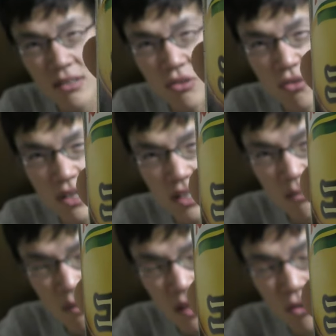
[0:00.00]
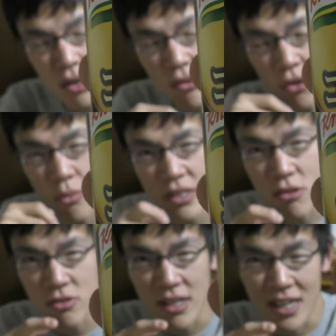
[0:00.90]
と今までこれほど思った
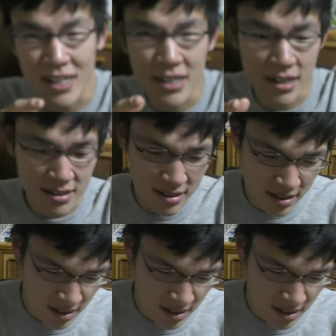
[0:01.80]
ことはなかったです